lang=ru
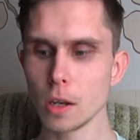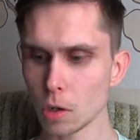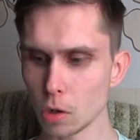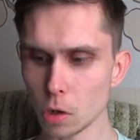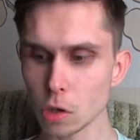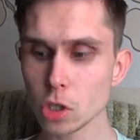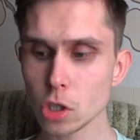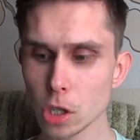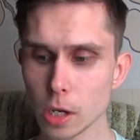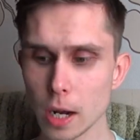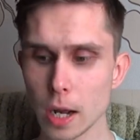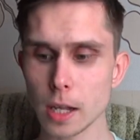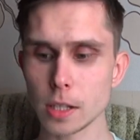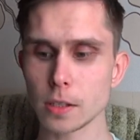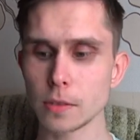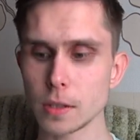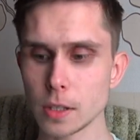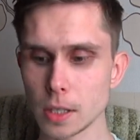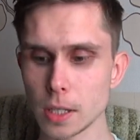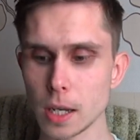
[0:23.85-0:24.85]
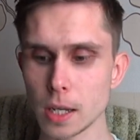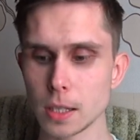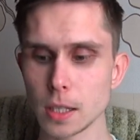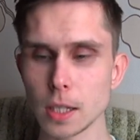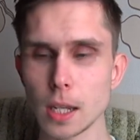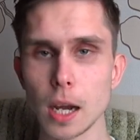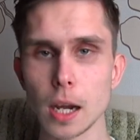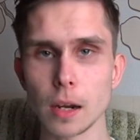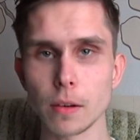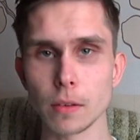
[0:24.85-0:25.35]
Он сжигается везде
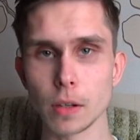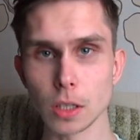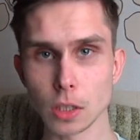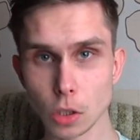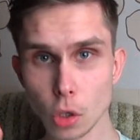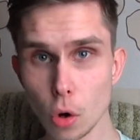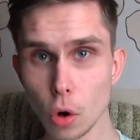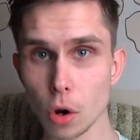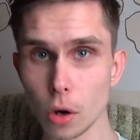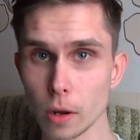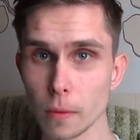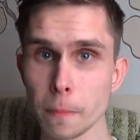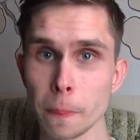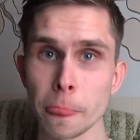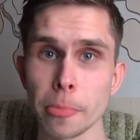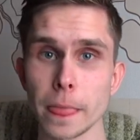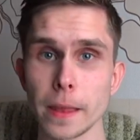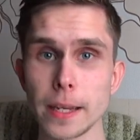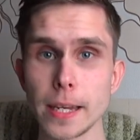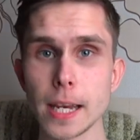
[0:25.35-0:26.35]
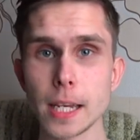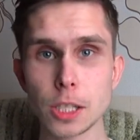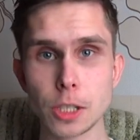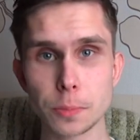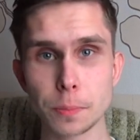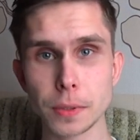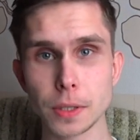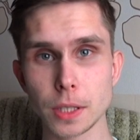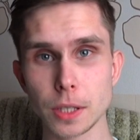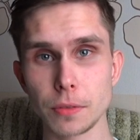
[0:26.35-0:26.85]
одинаково, но есть
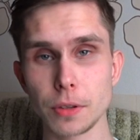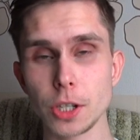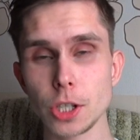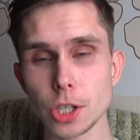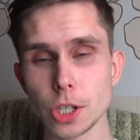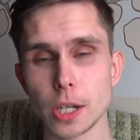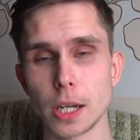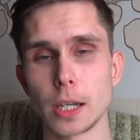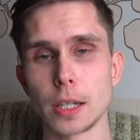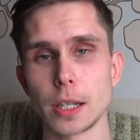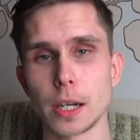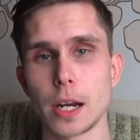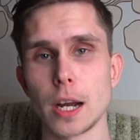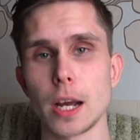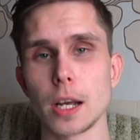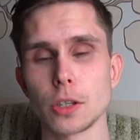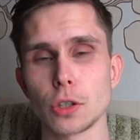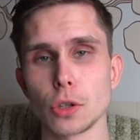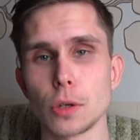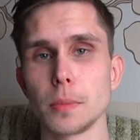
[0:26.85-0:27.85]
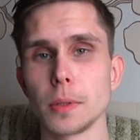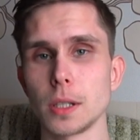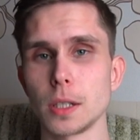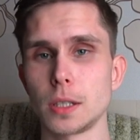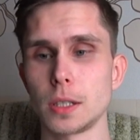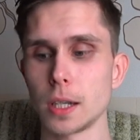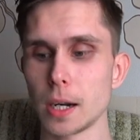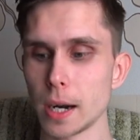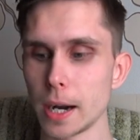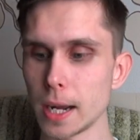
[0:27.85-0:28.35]
специфическая такая
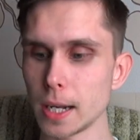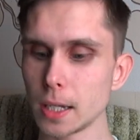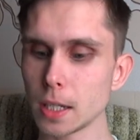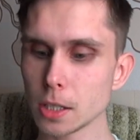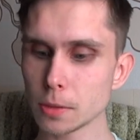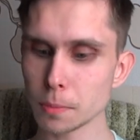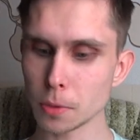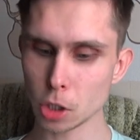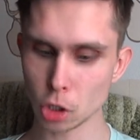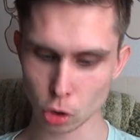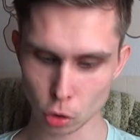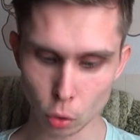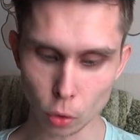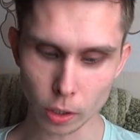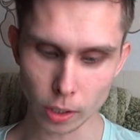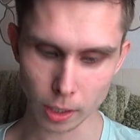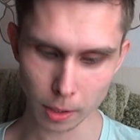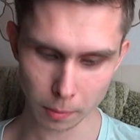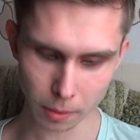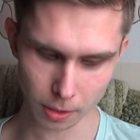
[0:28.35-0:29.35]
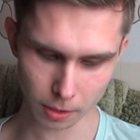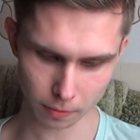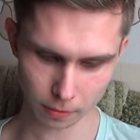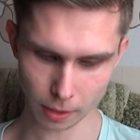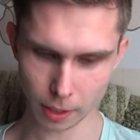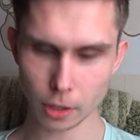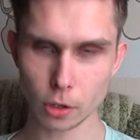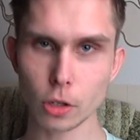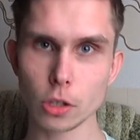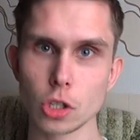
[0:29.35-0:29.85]
особенность организма, что именно в
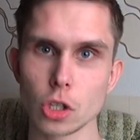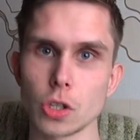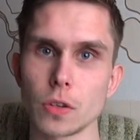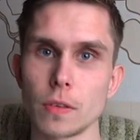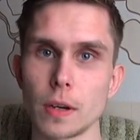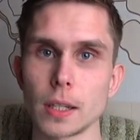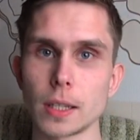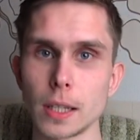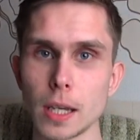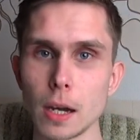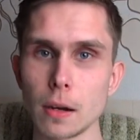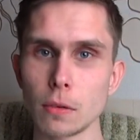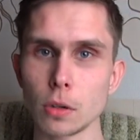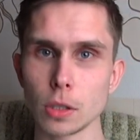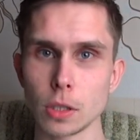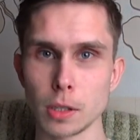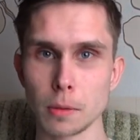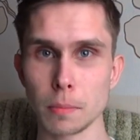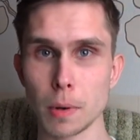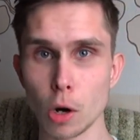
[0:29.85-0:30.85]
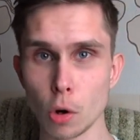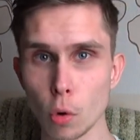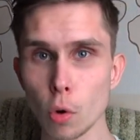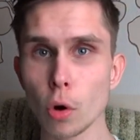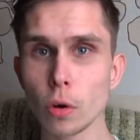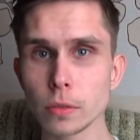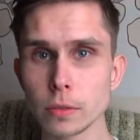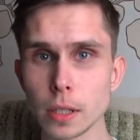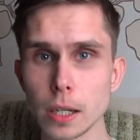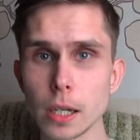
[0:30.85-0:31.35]
районе живота вот и
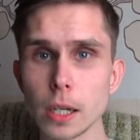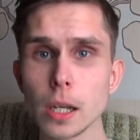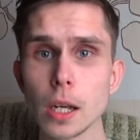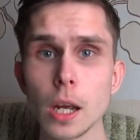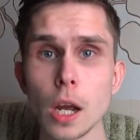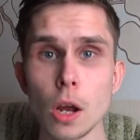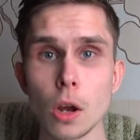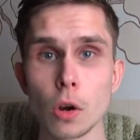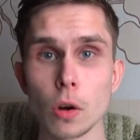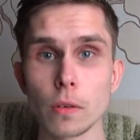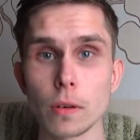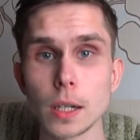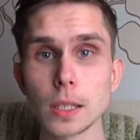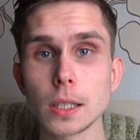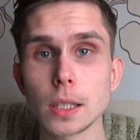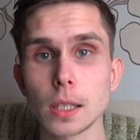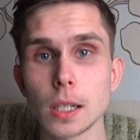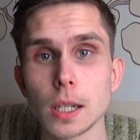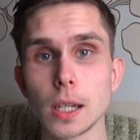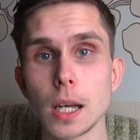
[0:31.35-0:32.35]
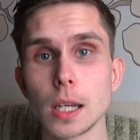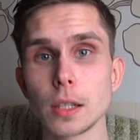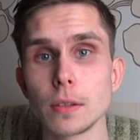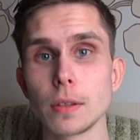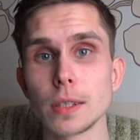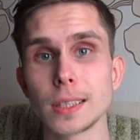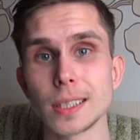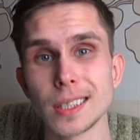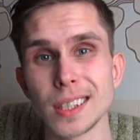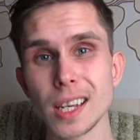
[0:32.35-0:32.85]
боков, да, у вас
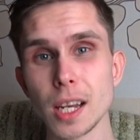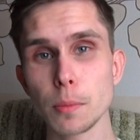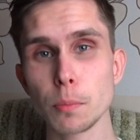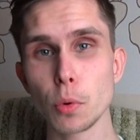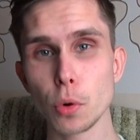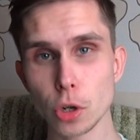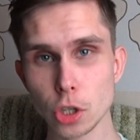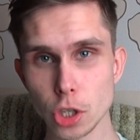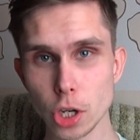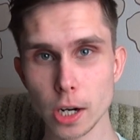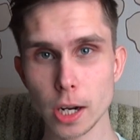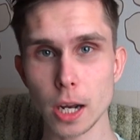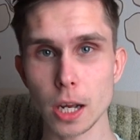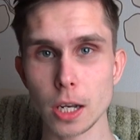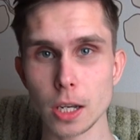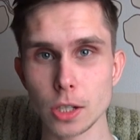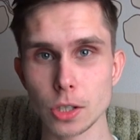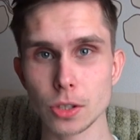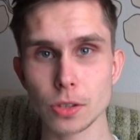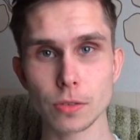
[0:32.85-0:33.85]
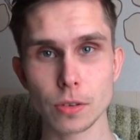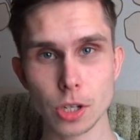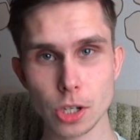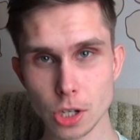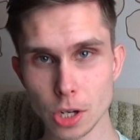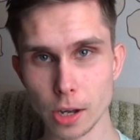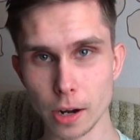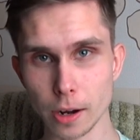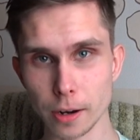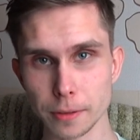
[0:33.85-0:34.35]
откладывается наибольшее количество
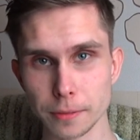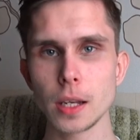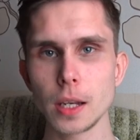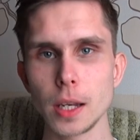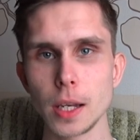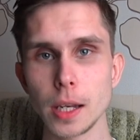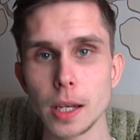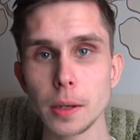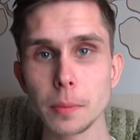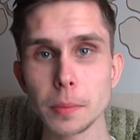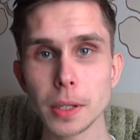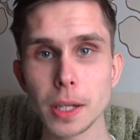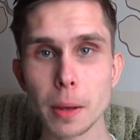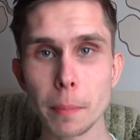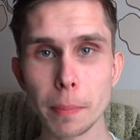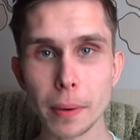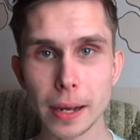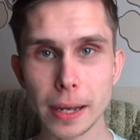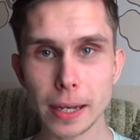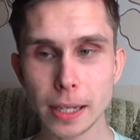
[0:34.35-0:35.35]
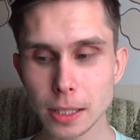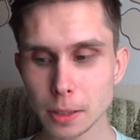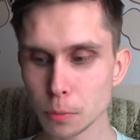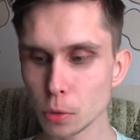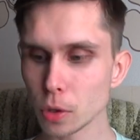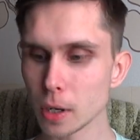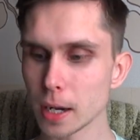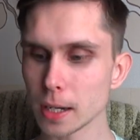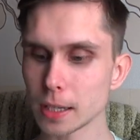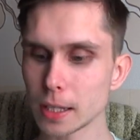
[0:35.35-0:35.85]
жира. И именно
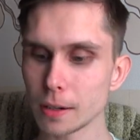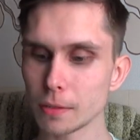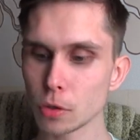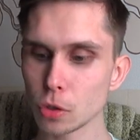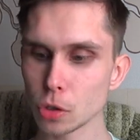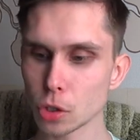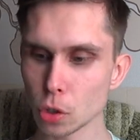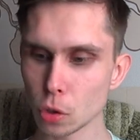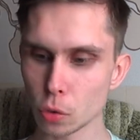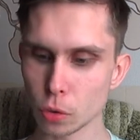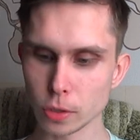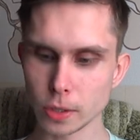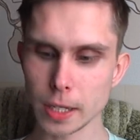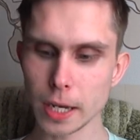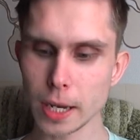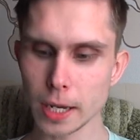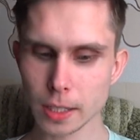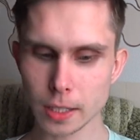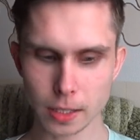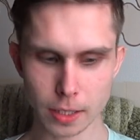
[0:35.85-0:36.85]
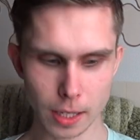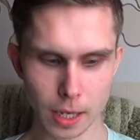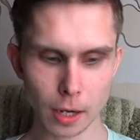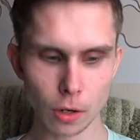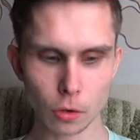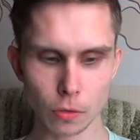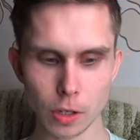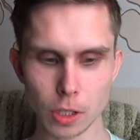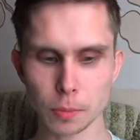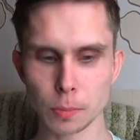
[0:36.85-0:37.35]
поэтому, когда вы уже худеете, да,
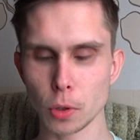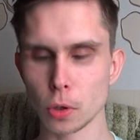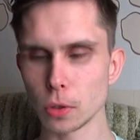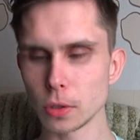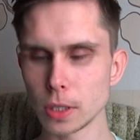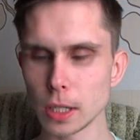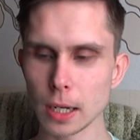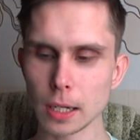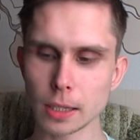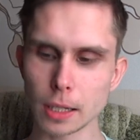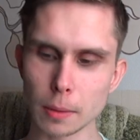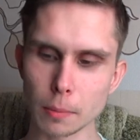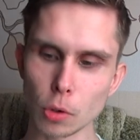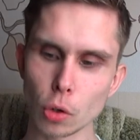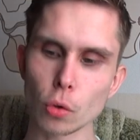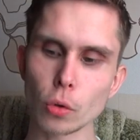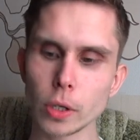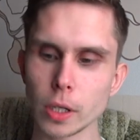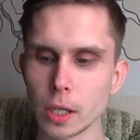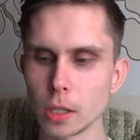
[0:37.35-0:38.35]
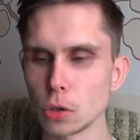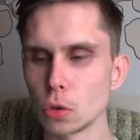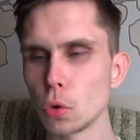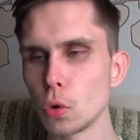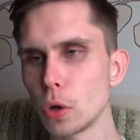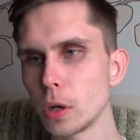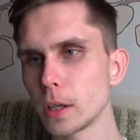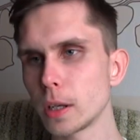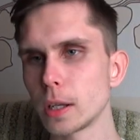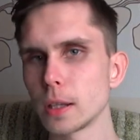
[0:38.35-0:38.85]
у вас похудели там руки,
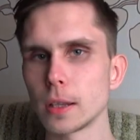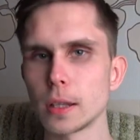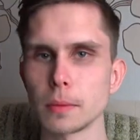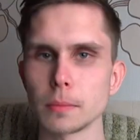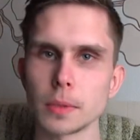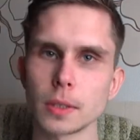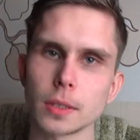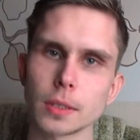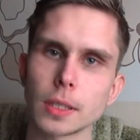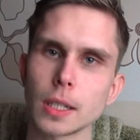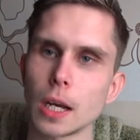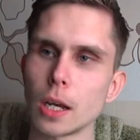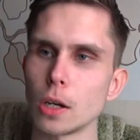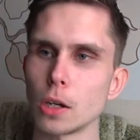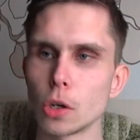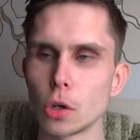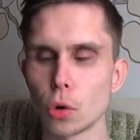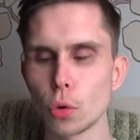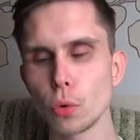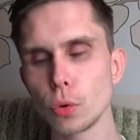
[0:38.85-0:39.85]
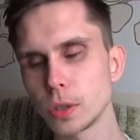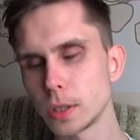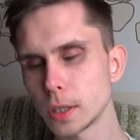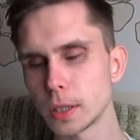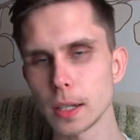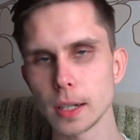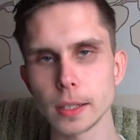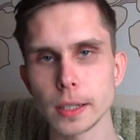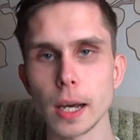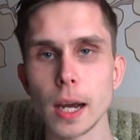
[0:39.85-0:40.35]
ноги, там, не знаю, грудь и
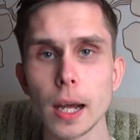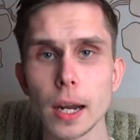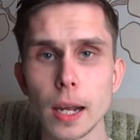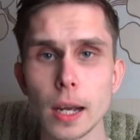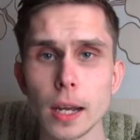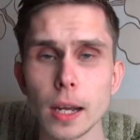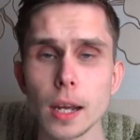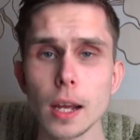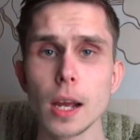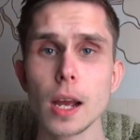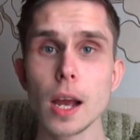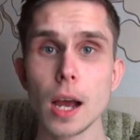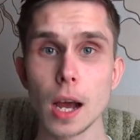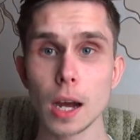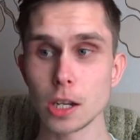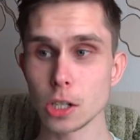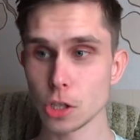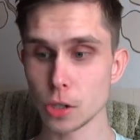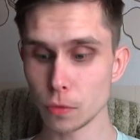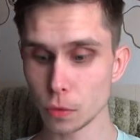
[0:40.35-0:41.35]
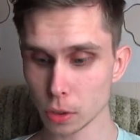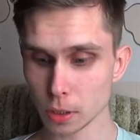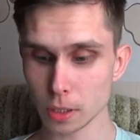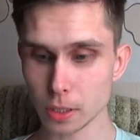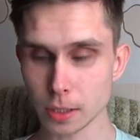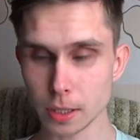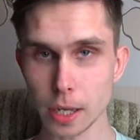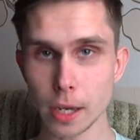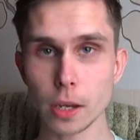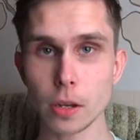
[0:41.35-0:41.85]
так далее, а живот
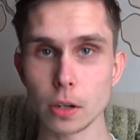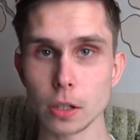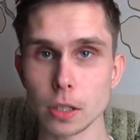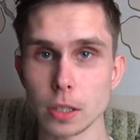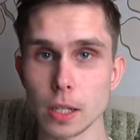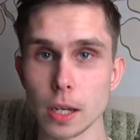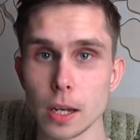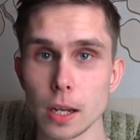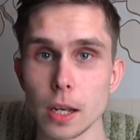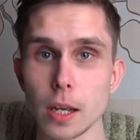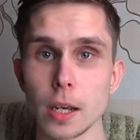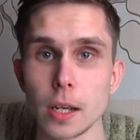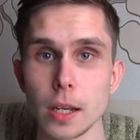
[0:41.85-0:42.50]
остается.